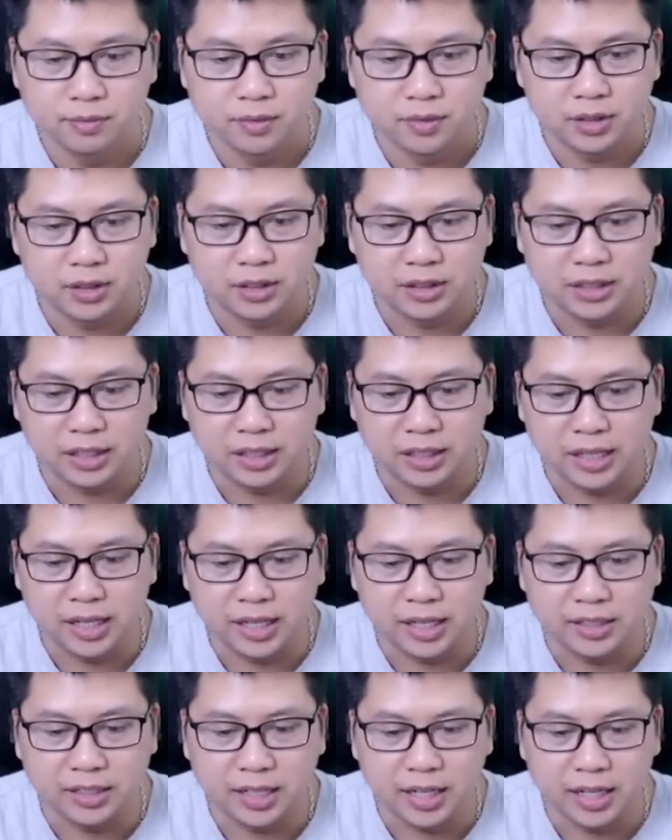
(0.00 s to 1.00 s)
Trận
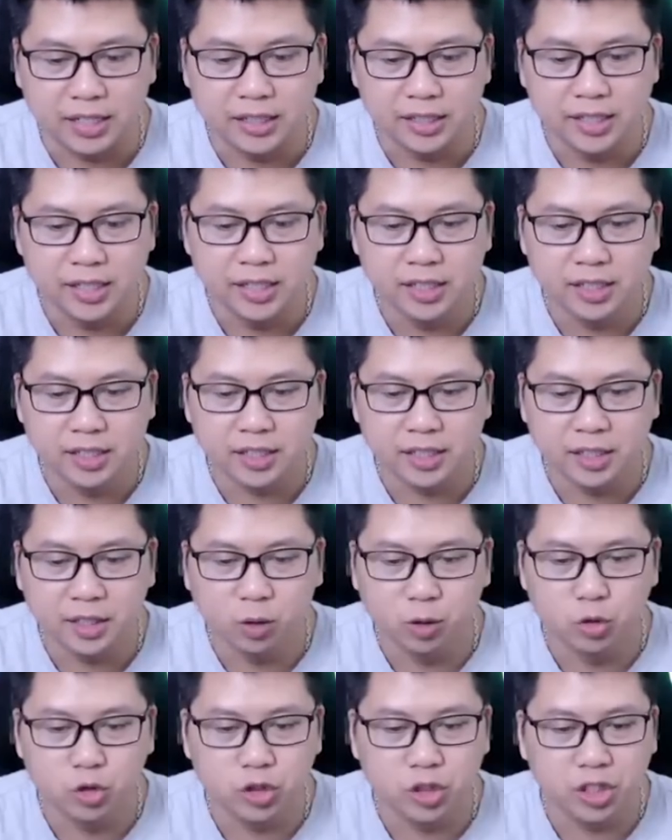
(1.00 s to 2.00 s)
này sẽ đi khí cầu
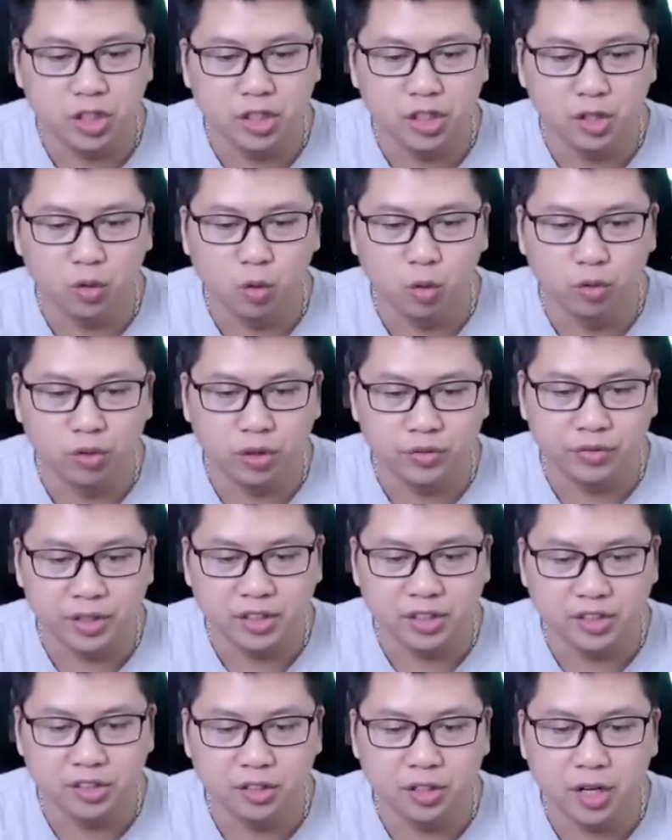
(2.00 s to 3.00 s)
chiến ở khu vực phía
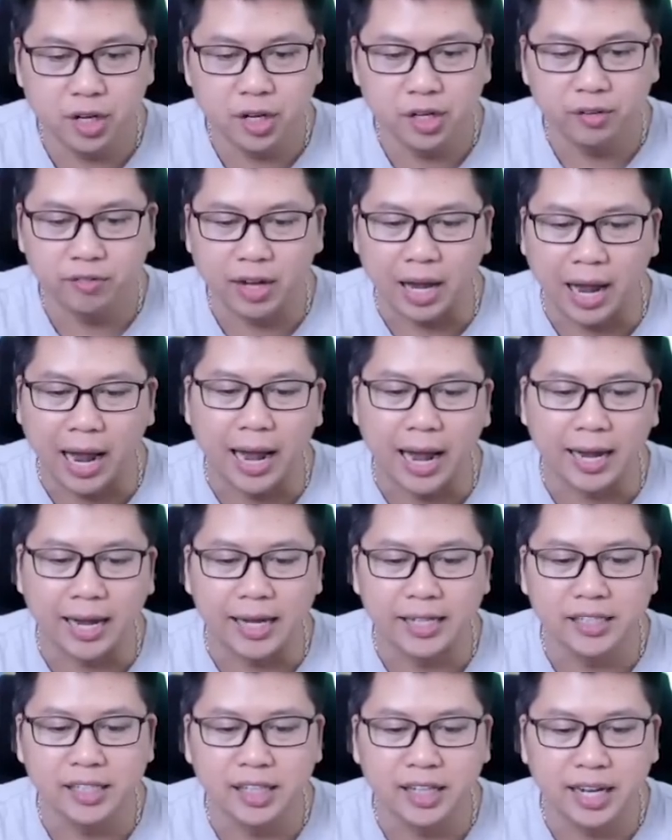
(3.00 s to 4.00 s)
dưới và hạ
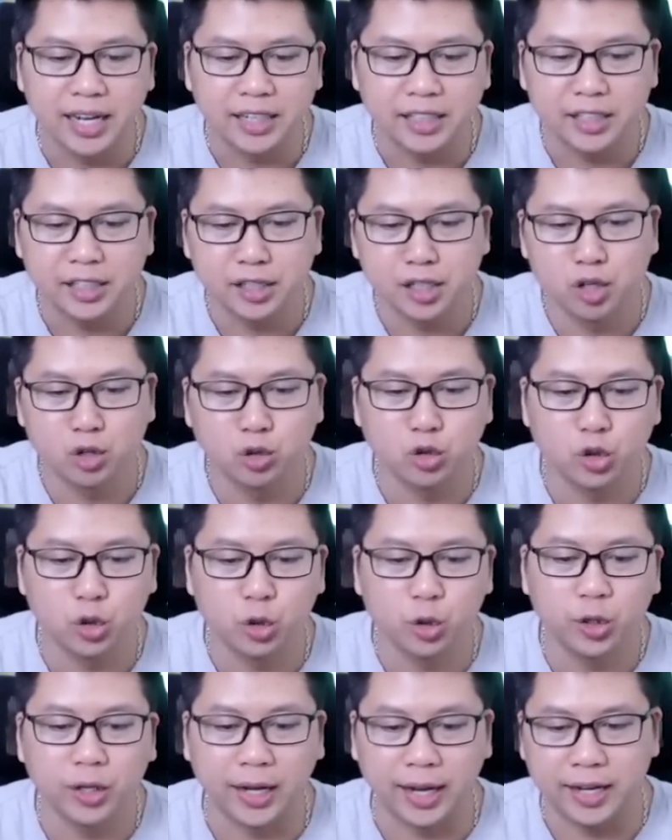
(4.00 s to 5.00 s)
cánh ở ngay trên đầu chỗ
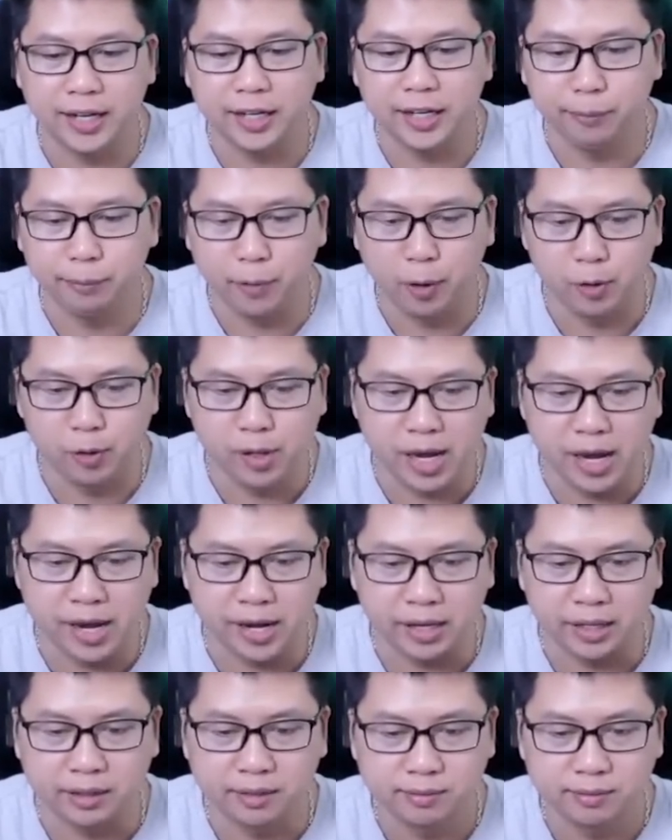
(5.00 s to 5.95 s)
cái x bầu đây.